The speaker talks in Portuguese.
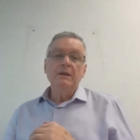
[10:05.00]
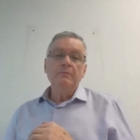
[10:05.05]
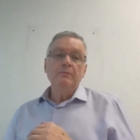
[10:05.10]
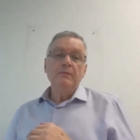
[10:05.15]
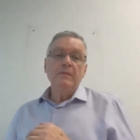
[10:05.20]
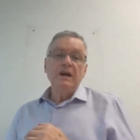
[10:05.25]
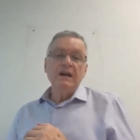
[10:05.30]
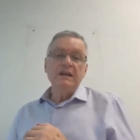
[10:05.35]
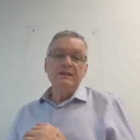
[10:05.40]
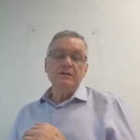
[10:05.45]

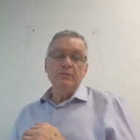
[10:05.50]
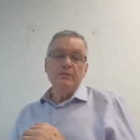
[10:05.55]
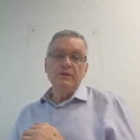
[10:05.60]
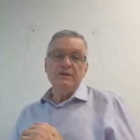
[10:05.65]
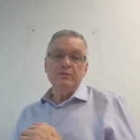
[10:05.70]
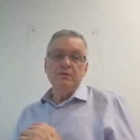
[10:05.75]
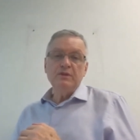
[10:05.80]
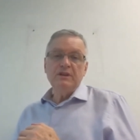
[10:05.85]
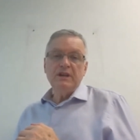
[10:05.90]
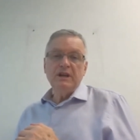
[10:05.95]
mas ao
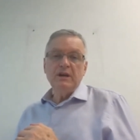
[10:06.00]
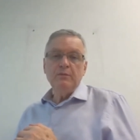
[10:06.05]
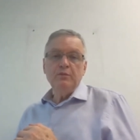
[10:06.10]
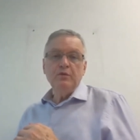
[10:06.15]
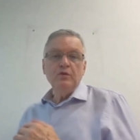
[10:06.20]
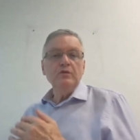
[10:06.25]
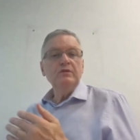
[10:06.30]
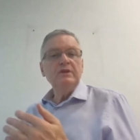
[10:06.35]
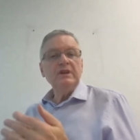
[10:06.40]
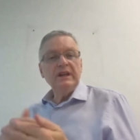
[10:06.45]
mesmo
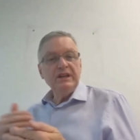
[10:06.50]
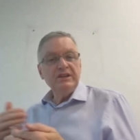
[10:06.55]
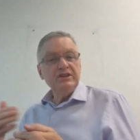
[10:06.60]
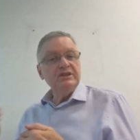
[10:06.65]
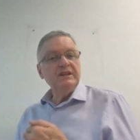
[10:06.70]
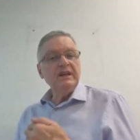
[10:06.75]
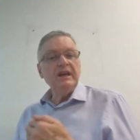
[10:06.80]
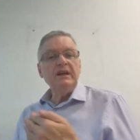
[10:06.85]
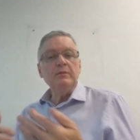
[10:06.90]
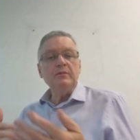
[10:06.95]
tempo o
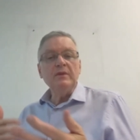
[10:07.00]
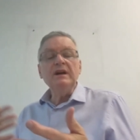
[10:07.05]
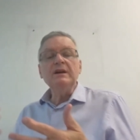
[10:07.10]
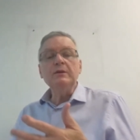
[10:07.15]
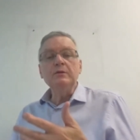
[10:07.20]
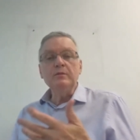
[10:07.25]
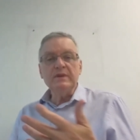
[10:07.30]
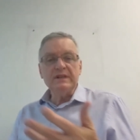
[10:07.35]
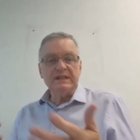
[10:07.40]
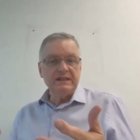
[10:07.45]
cliente tem
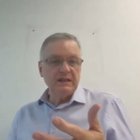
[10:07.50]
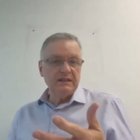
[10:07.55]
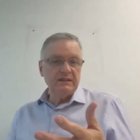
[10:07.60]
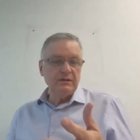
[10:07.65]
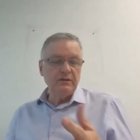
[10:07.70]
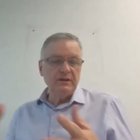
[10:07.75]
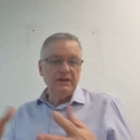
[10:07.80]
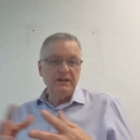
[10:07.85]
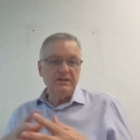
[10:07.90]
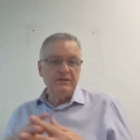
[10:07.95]
uma, uma
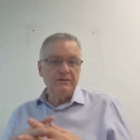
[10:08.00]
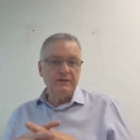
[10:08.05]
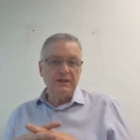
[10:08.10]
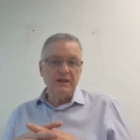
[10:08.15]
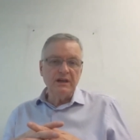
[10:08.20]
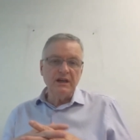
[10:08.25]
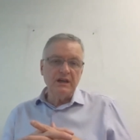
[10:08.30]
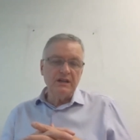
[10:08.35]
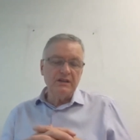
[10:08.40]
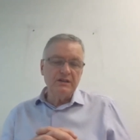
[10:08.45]
certa
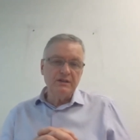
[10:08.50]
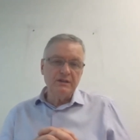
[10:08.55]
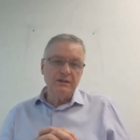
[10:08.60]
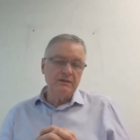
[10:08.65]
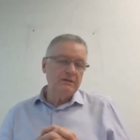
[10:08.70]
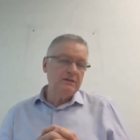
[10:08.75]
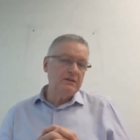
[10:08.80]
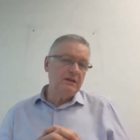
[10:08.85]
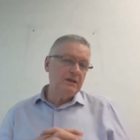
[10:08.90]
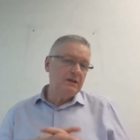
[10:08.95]

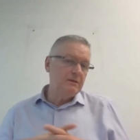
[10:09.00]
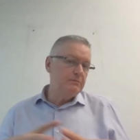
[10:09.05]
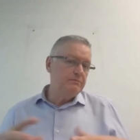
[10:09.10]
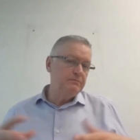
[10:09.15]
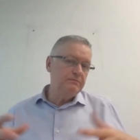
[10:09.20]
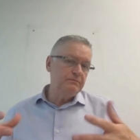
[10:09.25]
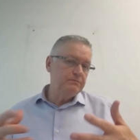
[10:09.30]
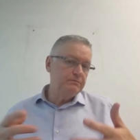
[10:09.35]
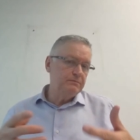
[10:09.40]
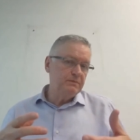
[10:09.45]
conectividade é,
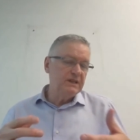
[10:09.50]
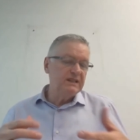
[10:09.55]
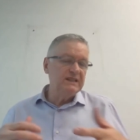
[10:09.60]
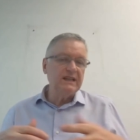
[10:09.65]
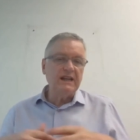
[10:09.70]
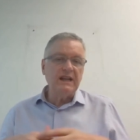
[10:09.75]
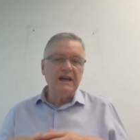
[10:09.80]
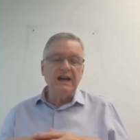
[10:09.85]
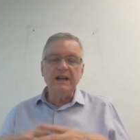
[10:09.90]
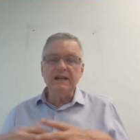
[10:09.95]

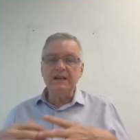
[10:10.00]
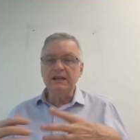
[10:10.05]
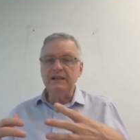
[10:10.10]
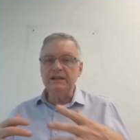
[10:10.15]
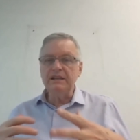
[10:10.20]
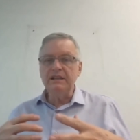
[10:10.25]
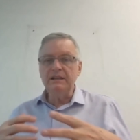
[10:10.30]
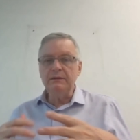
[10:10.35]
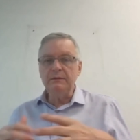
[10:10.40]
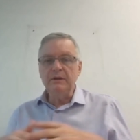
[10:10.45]
banda larga
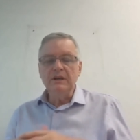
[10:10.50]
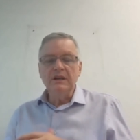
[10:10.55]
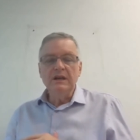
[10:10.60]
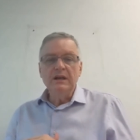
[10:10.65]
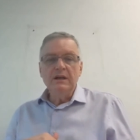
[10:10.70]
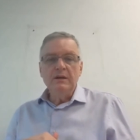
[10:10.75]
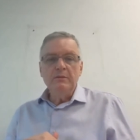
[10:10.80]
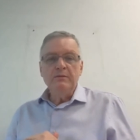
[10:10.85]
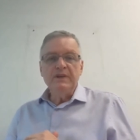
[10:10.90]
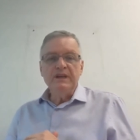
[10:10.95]
ali,
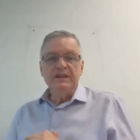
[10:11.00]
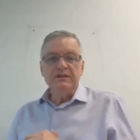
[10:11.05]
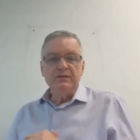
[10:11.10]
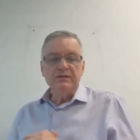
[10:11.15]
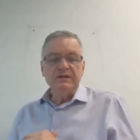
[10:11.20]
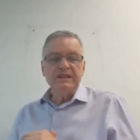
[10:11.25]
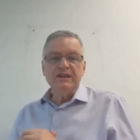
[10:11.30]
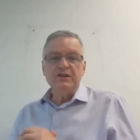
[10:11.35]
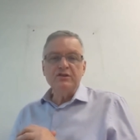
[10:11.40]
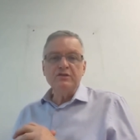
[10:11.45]
mesmo
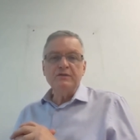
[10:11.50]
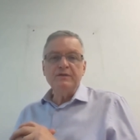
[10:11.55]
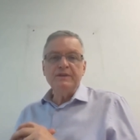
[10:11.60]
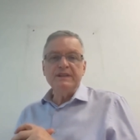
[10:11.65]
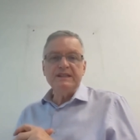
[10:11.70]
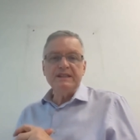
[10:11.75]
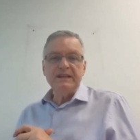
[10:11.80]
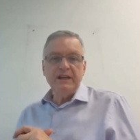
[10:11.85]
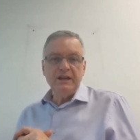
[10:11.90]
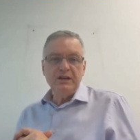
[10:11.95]
que não seja
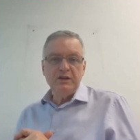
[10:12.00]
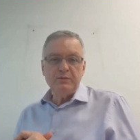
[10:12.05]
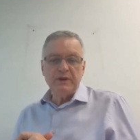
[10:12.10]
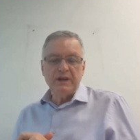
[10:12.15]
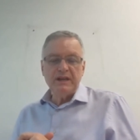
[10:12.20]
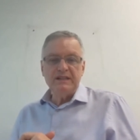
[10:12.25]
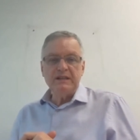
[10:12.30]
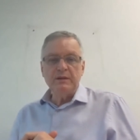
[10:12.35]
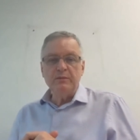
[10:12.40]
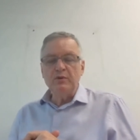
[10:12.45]
suficiente
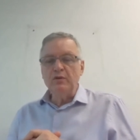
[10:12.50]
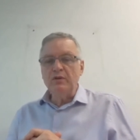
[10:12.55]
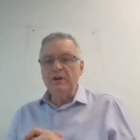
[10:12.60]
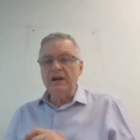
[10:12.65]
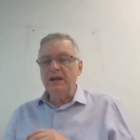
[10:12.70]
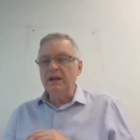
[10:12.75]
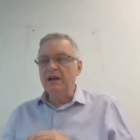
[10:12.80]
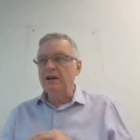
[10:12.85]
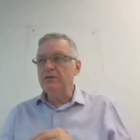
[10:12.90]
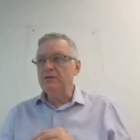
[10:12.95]
para receber o
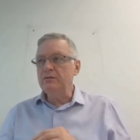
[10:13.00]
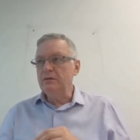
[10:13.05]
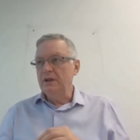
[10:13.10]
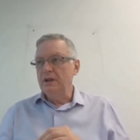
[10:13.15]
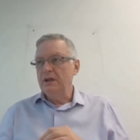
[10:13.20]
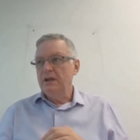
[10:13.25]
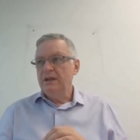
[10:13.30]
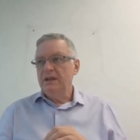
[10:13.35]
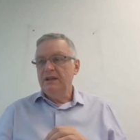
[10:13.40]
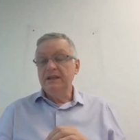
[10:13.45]
canal
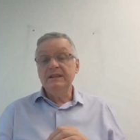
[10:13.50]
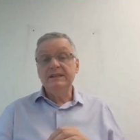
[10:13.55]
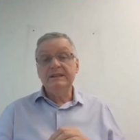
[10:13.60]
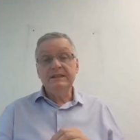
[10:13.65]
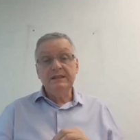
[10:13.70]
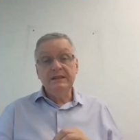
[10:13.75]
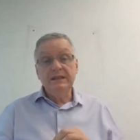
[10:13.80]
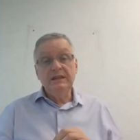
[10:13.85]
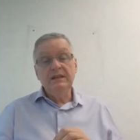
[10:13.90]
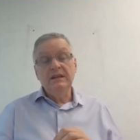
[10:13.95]
em
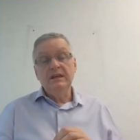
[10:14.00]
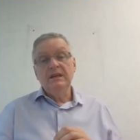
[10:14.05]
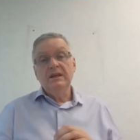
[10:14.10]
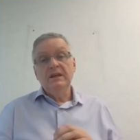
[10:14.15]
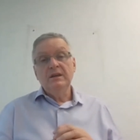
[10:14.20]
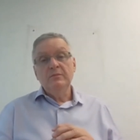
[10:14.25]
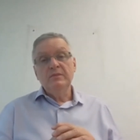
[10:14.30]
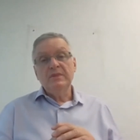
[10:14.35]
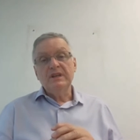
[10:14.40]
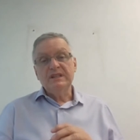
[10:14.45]
si,
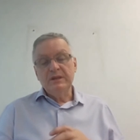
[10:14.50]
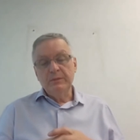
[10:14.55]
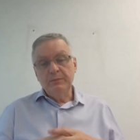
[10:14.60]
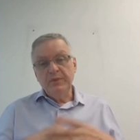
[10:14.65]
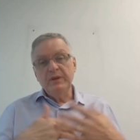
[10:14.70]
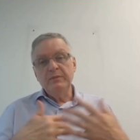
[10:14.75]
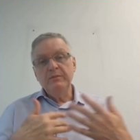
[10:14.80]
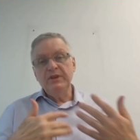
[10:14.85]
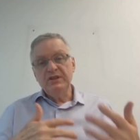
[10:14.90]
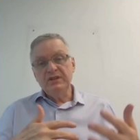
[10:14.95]
mas que
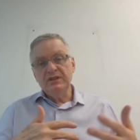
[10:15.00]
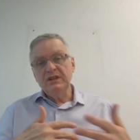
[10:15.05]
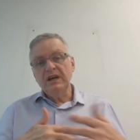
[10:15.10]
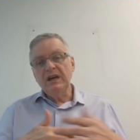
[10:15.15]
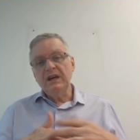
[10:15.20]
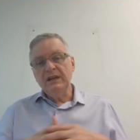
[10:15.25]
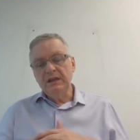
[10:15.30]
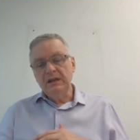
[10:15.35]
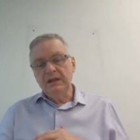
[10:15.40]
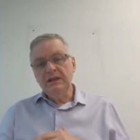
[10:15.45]
permite
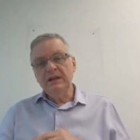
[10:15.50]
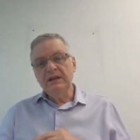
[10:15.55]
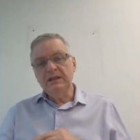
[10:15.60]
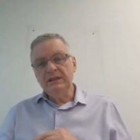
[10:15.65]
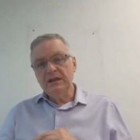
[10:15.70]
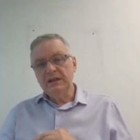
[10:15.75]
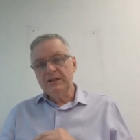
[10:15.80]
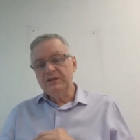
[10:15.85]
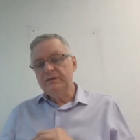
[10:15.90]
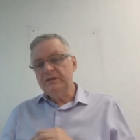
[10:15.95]
dar a ele a
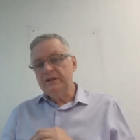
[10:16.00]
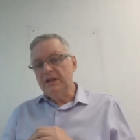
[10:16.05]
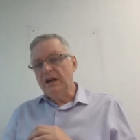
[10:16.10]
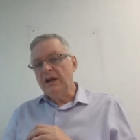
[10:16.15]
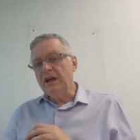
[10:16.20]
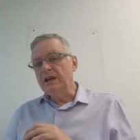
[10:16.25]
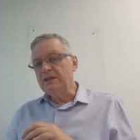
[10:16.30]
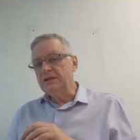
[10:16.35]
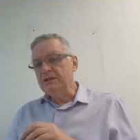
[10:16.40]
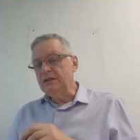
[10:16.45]

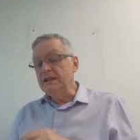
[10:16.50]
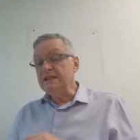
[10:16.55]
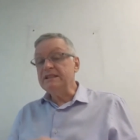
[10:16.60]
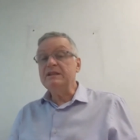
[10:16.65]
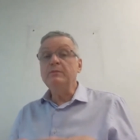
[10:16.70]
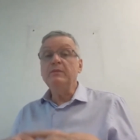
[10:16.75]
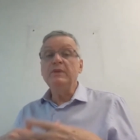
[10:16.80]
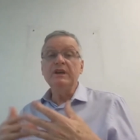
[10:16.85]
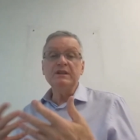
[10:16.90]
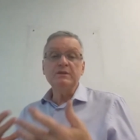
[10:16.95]
interatividade. E
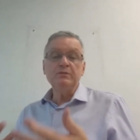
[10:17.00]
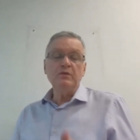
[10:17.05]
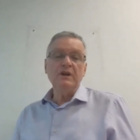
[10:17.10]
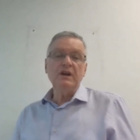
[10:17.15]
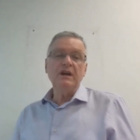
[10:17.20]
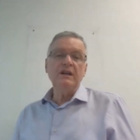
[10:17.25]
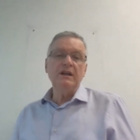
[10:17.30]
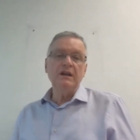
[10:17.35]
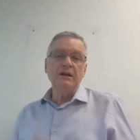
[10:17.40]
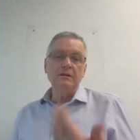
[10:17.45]
esse mesmo
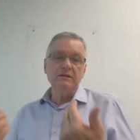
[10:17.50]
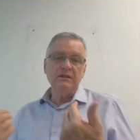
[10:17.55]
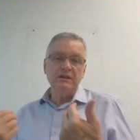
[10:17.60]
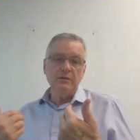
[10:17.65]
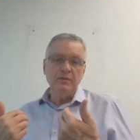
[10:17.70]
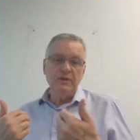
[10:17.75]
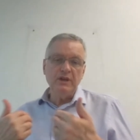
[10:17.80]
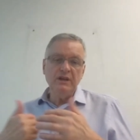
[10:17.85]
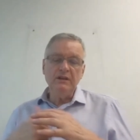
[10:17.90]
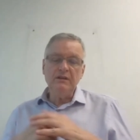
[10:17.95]
canal
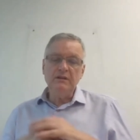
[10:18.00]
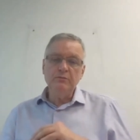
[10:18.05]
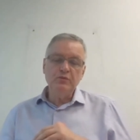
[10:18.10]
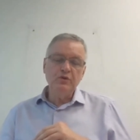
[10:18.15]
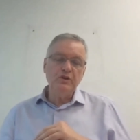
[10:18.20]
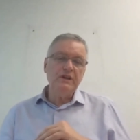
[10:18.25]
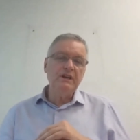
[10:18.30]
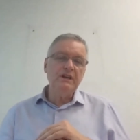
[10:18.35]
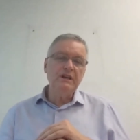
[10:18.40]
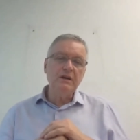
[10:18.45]
também,
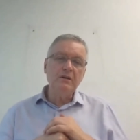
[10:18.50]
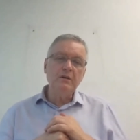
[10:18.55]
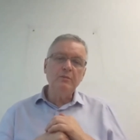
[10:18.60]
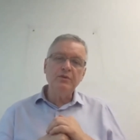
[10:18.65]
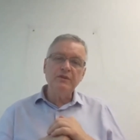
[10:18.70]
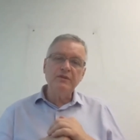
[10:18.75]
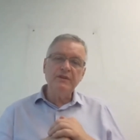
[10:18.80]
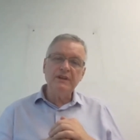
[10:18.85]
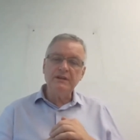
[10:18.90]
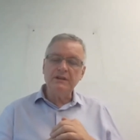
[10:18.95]
por que não
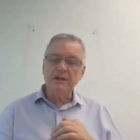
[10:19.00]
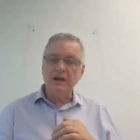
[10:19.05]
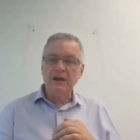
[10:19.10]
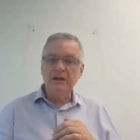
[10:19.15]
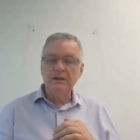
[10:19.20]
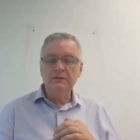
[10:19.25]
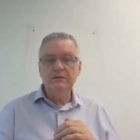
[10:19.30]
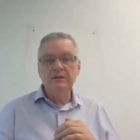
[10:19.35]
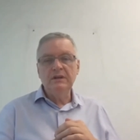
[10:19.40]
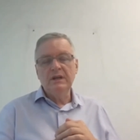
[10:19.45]

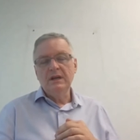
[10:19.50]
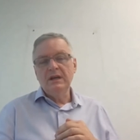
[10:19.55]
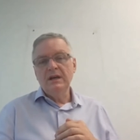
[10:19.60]
aproveitá-lo